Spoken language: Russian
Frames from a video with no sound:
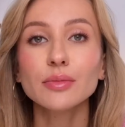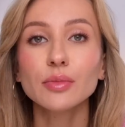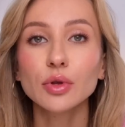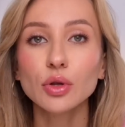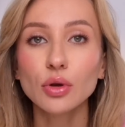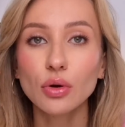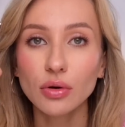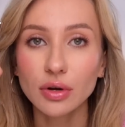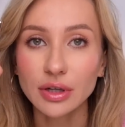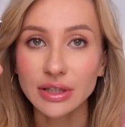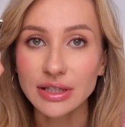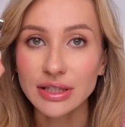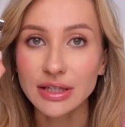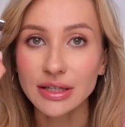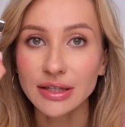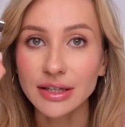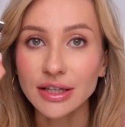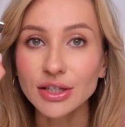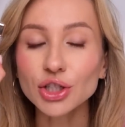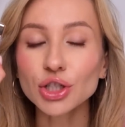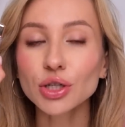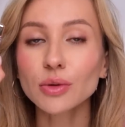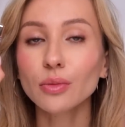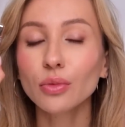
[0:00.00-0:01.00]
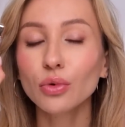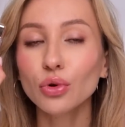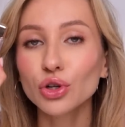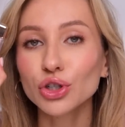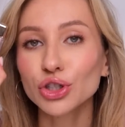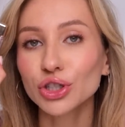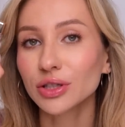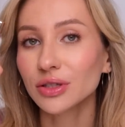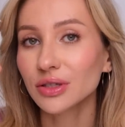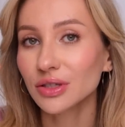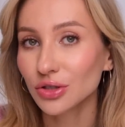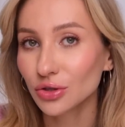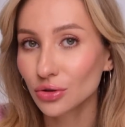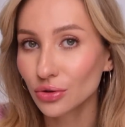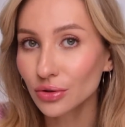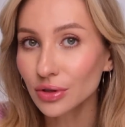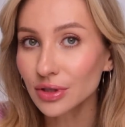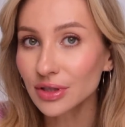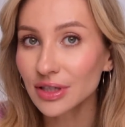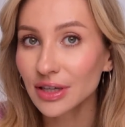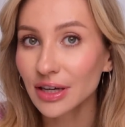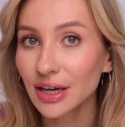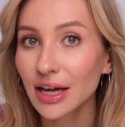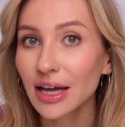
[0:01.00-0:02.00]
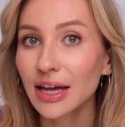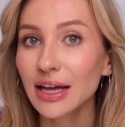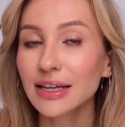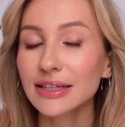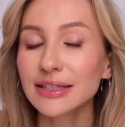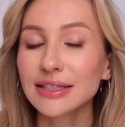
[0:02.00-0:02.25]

много теней, чем больше нанесете,